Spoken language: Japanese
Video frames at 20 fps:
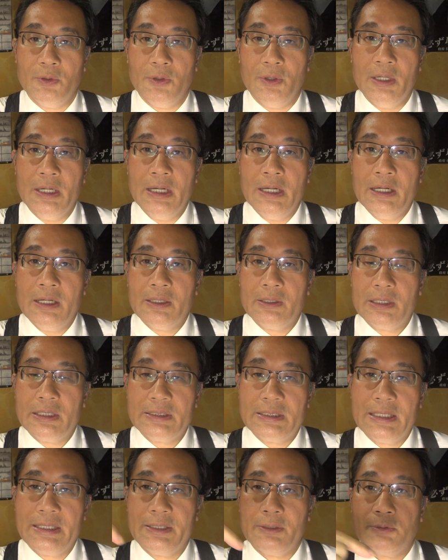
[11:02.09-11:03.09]
尾か
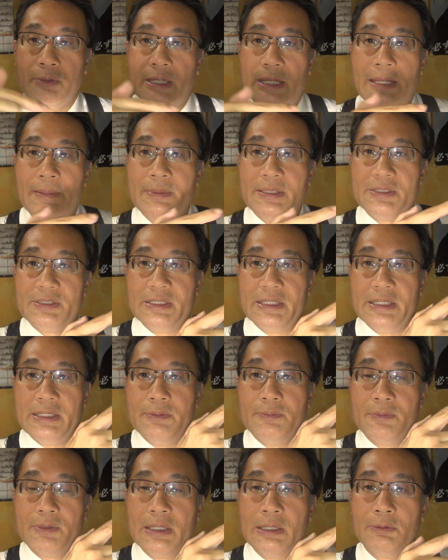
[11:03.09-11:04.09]
らさらにこれ恵比寿に
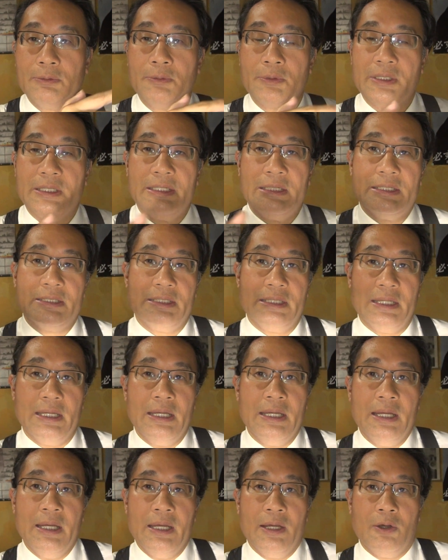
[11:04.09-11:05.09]
向かう時にです
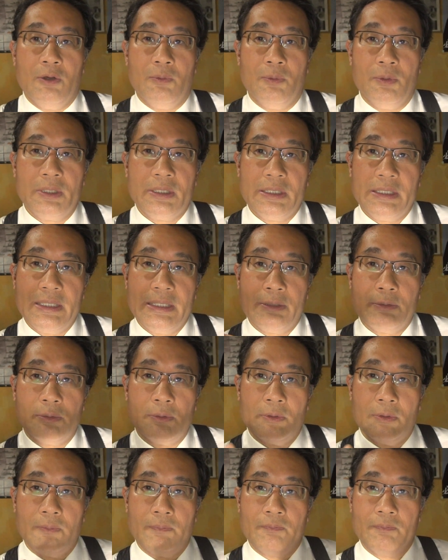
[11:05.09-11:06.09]
ね思いっきりこ
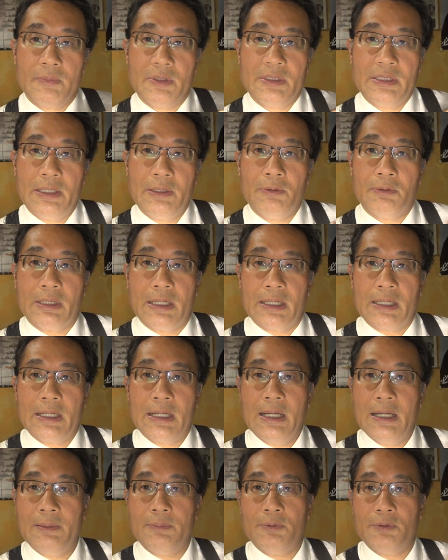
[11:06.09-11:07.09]
の線路が
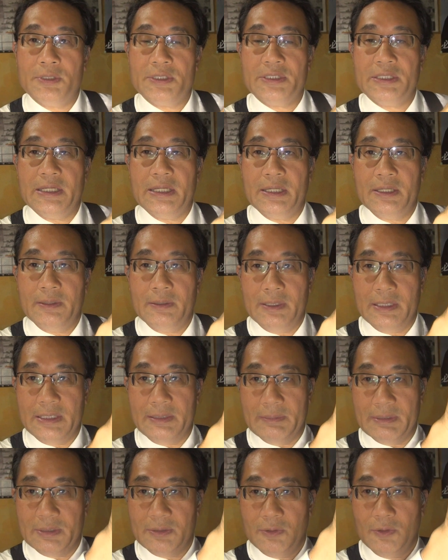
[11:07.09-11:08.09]
カーブをしてい
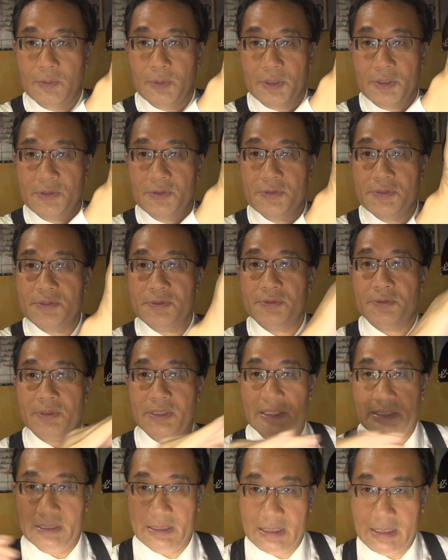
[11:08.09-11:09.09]
きますほぼ90
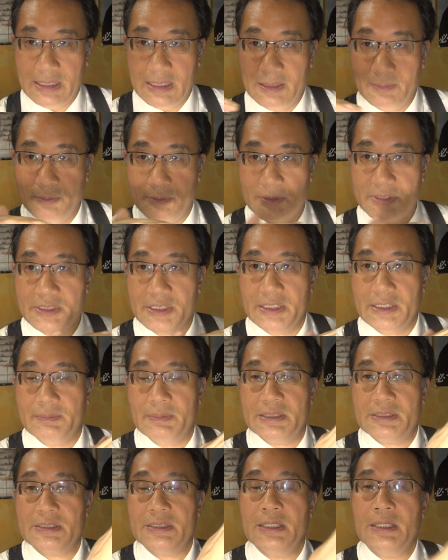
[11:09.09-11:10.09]
度にカーブをしてい
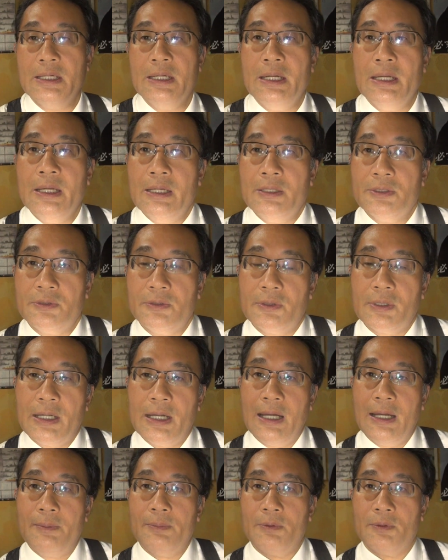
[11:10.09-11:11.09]
きますその
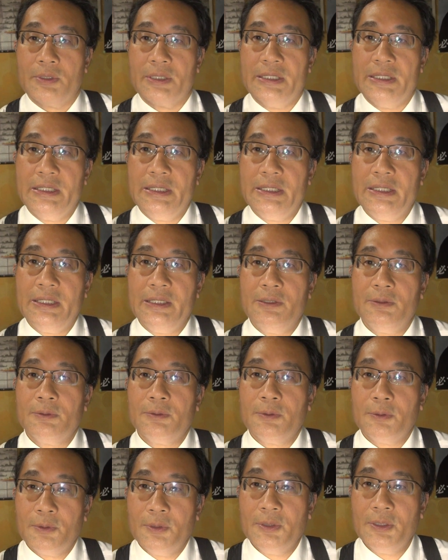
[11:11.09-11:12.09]
カーブのギリギリ
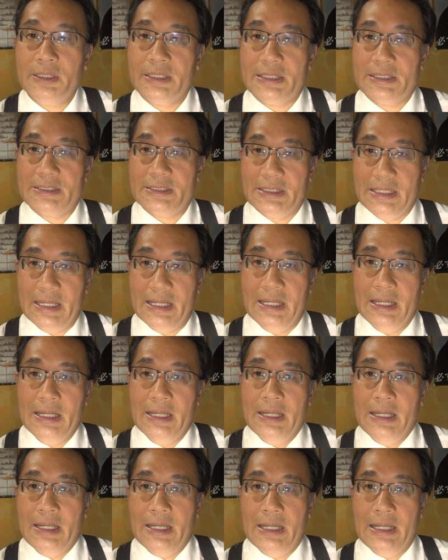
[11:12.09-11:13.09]
のところにですね、
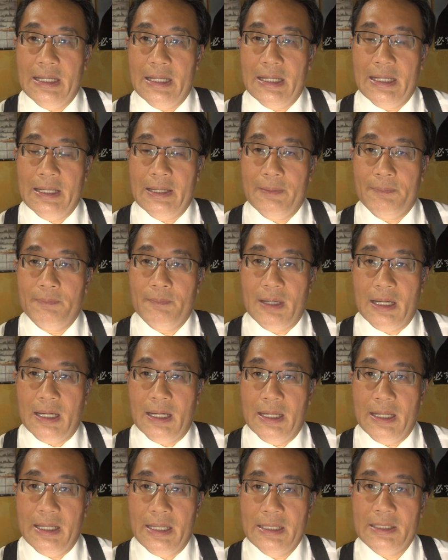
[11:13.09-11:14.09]
えー、ま
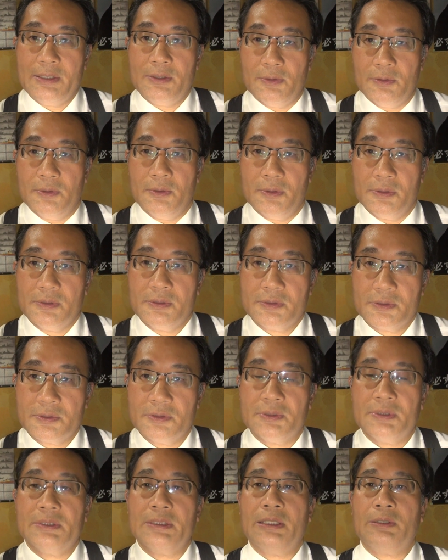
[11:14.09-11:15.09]
あ、駅を
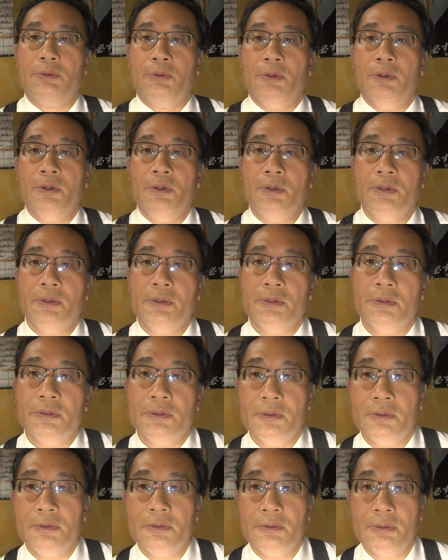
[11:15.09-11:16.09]
作ったとい
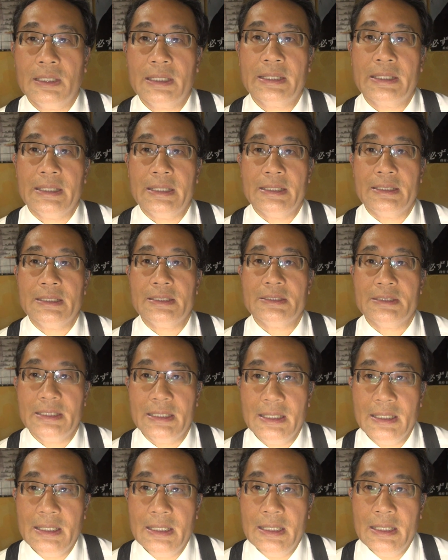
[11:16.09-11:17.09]
うわけです
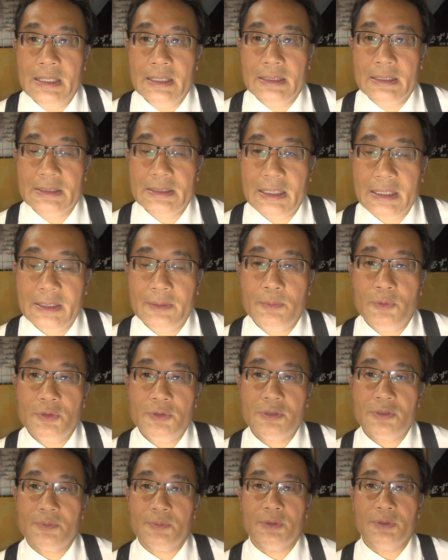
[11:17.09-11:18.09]
ねでさらにも
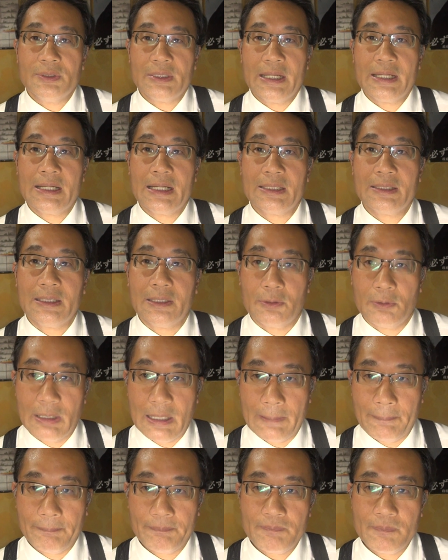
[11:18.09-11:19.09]
う一つ問題があったの
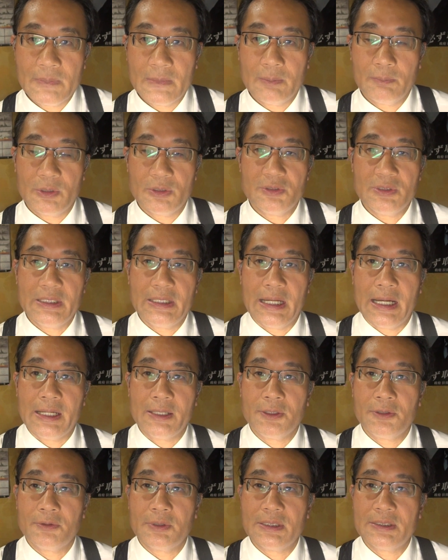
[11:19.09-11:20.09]
は、もうすでに
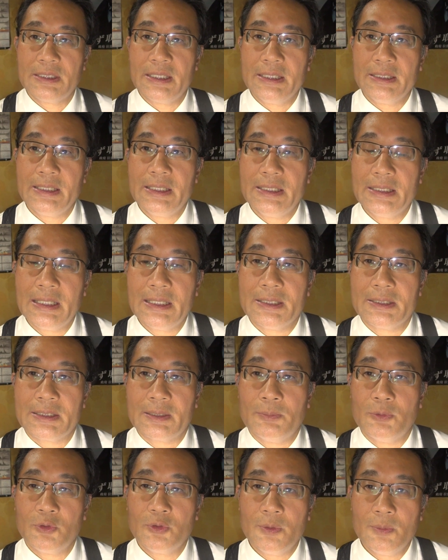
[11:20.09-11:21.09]
暗渠化されていたんで
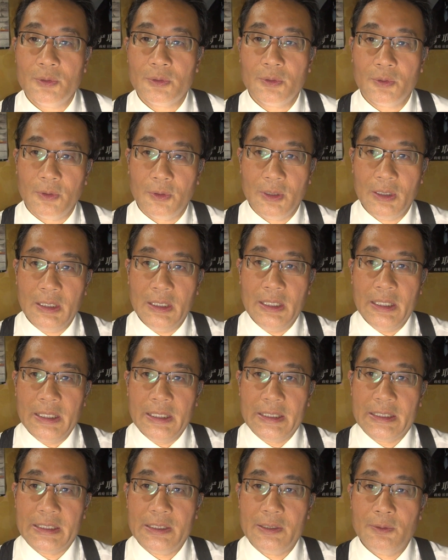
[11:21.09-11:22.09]
すがもともと
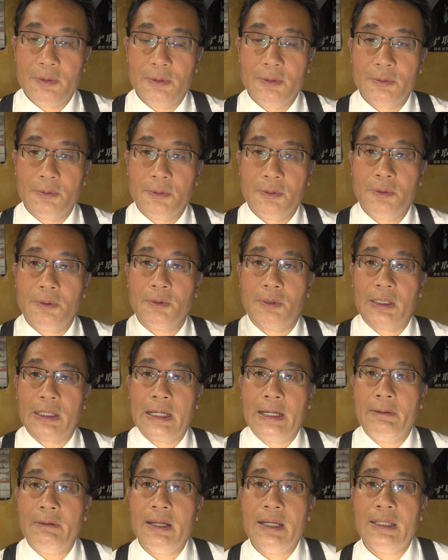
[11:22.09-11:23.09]
広尾のところ
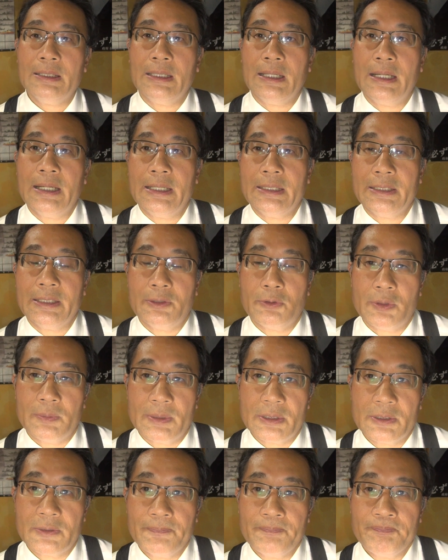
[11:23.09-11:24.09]
川が流れており
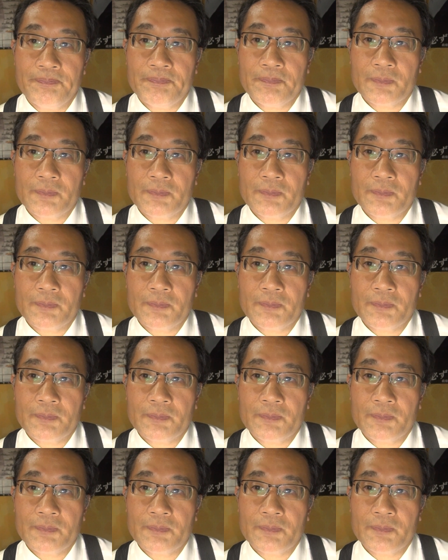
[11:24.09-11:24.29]
ます、